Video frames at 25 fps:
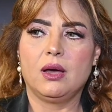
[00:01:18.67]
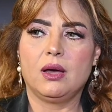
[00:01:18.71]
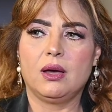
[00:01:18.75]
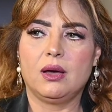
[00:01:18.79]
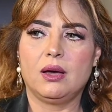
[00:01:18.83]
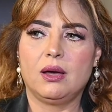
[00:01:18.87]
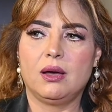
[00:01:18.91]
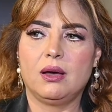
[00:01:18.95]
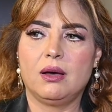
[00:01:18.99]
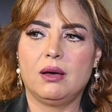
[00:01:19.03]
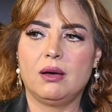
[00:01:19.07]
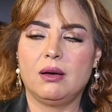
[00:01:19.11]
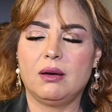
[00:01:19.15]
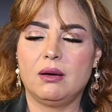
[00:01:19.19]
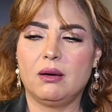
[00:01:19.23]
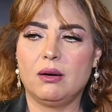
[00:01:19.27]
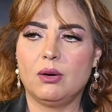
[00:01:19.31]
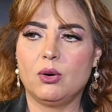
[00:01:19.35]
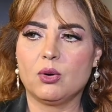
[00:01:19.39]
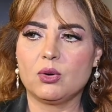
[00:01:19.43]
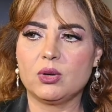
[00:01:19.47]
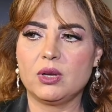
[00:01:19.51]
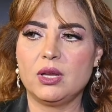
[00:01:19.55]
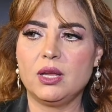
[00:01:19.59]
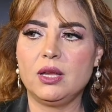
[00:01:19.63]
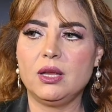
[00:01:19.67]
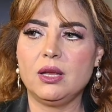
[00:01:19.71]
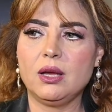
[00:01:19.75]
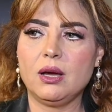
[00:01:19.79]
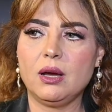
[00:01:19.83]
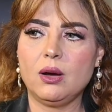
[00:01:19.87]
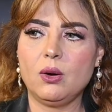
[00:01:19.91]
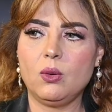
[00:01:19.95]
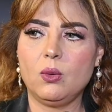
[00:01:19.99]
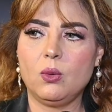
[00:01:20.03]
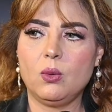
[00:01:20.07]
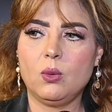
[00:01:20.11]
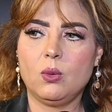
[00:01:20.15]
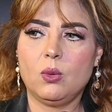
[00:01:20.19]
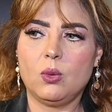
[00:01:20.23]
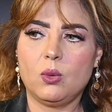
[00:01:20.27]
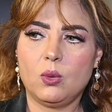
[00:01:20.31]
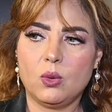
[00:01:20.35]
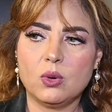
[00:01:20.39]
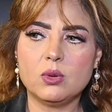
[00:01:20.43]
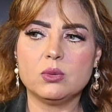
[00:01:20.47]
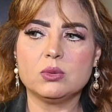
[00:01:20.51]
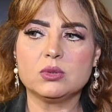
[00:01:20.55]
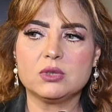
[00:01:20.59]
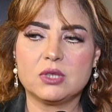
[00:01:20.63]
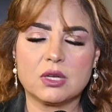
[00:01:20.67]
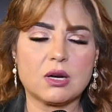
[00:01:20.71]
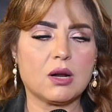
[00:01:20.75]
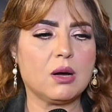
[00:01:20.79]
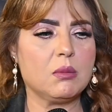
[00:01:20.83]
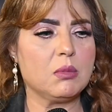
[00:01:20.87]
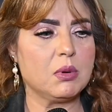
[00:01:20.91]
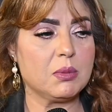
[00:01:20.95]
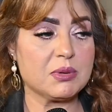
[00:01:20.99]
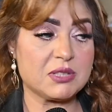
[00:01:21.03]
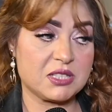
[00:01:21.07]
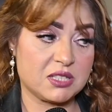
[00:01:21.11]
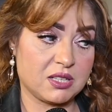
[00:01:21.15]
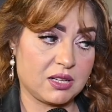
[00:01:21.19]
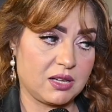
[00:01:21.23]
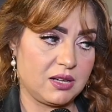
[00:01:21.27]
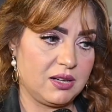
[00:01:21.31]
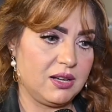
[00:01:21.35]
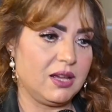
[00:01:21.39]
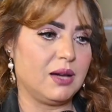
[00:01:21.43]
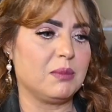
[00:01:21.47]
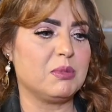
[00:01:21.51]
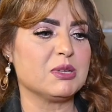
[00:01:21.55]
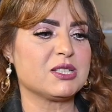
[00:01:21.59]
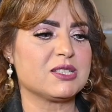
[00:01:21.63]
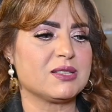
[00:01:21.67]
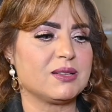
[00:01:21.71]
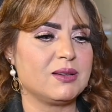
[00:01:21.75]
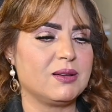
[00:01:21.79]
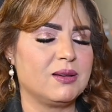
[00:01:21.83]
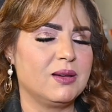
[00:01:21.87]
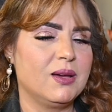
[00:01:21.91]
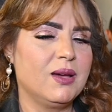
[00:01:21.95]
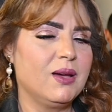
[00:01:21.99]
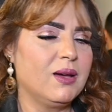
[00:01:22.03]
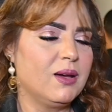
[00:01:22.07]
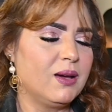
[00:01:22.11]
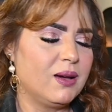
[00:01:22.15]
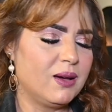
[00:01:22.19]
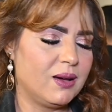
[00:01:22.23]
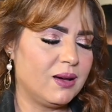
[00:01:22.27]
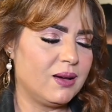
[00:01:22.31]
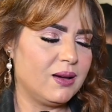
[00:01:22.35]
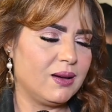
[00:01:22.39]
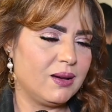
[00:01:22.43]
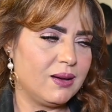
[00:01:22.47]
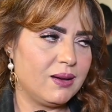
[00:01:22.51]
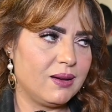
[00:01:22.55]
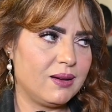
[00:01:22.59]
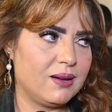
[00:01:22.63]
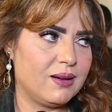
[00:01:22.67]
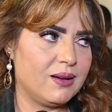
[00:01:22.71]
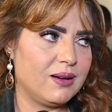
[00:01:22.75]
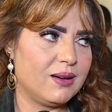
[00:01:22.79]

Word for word: آه اغنيه ودراما بس خليها بس آه